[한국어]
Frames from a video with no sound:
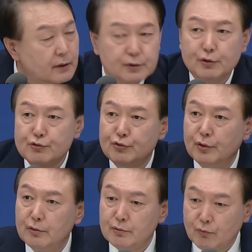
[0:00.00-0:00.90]
의료
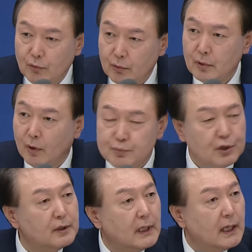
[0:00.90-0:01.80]
수요는
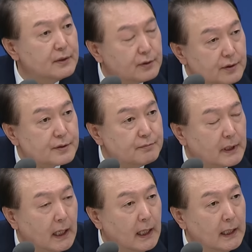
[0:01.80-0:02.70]
엄청나게
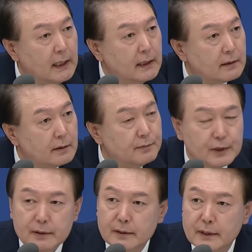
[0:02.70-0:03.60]
늘었습니다.
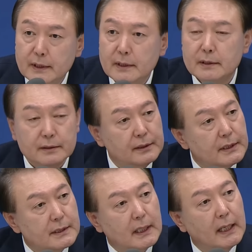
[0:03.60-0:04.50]
그러면
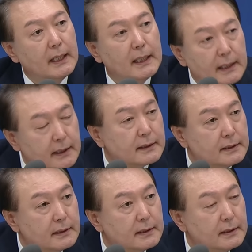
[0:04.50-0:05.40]
의사의
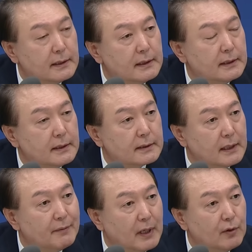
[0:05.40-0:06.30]
그
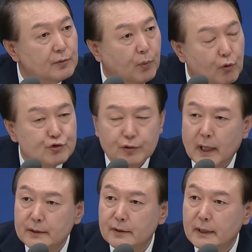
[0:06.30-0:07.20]
그야말로
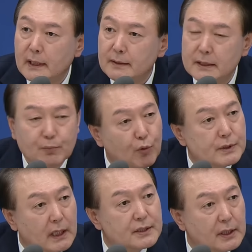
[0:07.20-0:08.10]
보수라던가 이
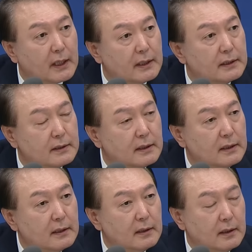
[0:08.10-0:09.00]
보상 체계는
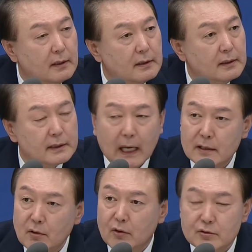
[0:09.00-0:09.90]
어?
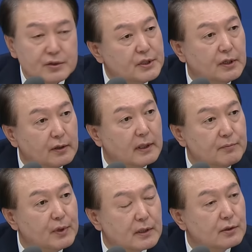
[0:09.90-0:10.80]
다른 어느 직역에
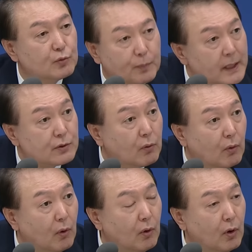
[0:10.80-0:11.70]
비해서
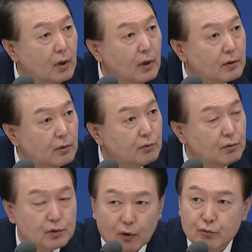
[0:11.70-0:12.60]
높아졌고,
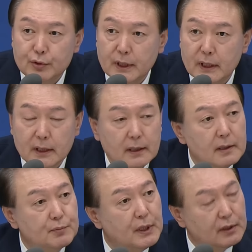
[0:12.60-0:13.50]
그러고 더욱이
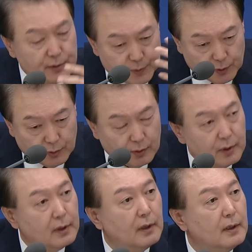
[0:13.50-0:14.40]
비급여
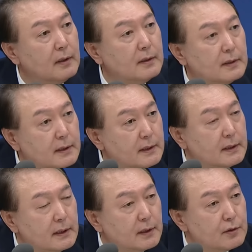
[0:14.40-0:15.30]
어?
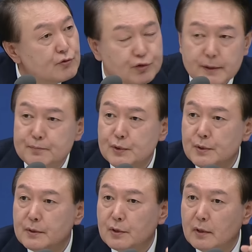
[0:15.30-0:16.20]
이런
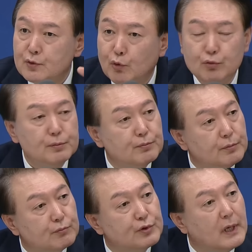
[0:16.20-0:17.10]
수입 저 좋은
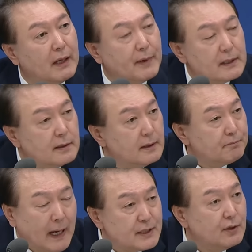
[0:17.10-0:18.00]
분야에만
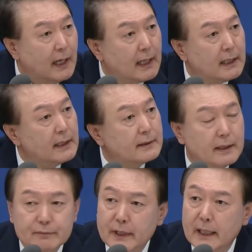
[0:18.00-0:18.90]
빠져나가기
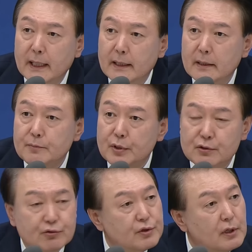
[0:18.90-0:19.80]
때문에
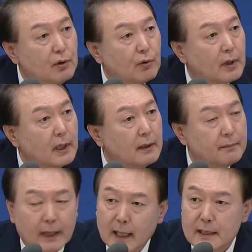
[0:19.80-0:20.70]
필수 진료가
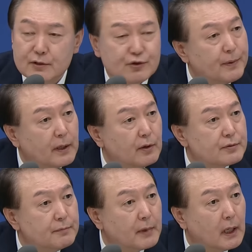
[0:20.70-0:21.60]
망가질 수밖에
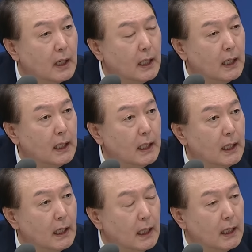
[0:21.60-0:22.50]
없습니까?
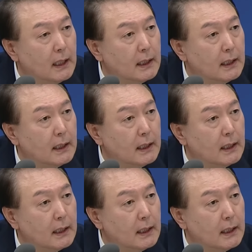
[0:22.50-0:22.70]
어?